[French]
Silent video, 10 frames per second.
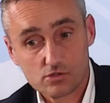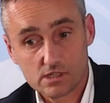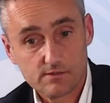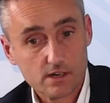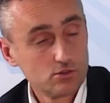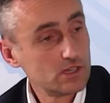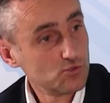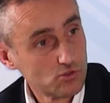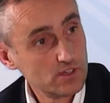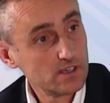qui va être le camion
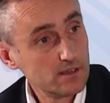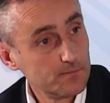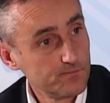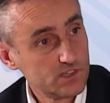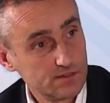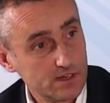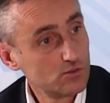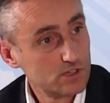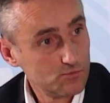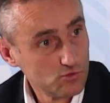connecté, qui va être le
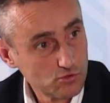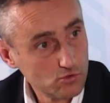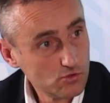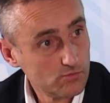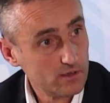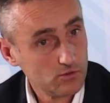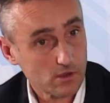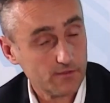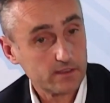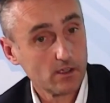camion autonome. Donc en
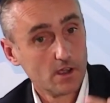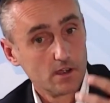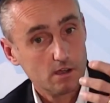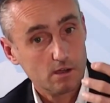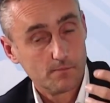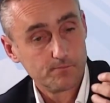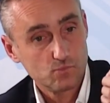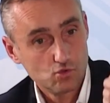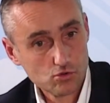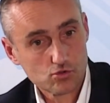fait,
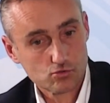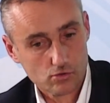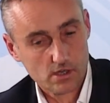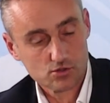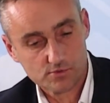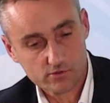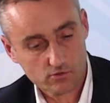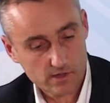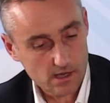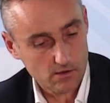tous, hein, je pense qu'on
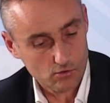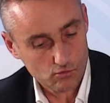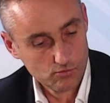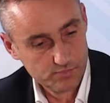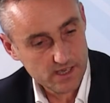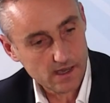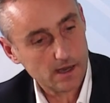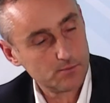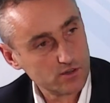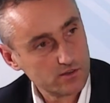a une pierre à
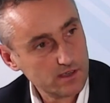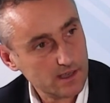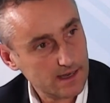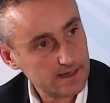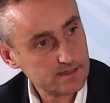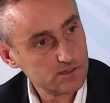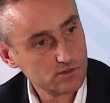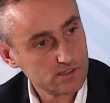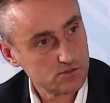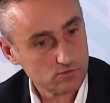apporter à la
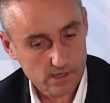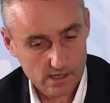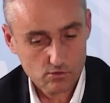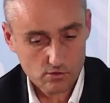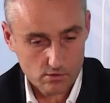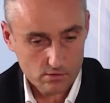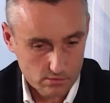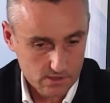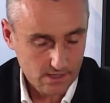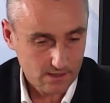sécurisation et donc
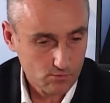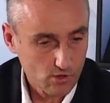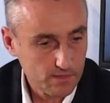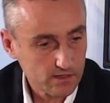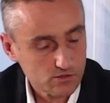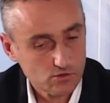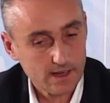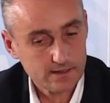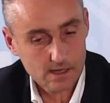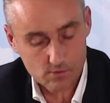certainement à mettre sur la
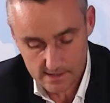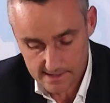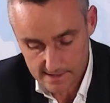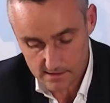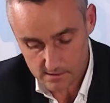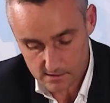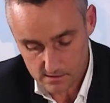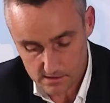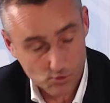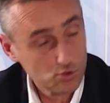table
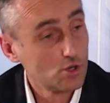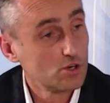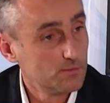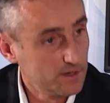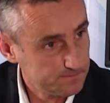des protocoles communs.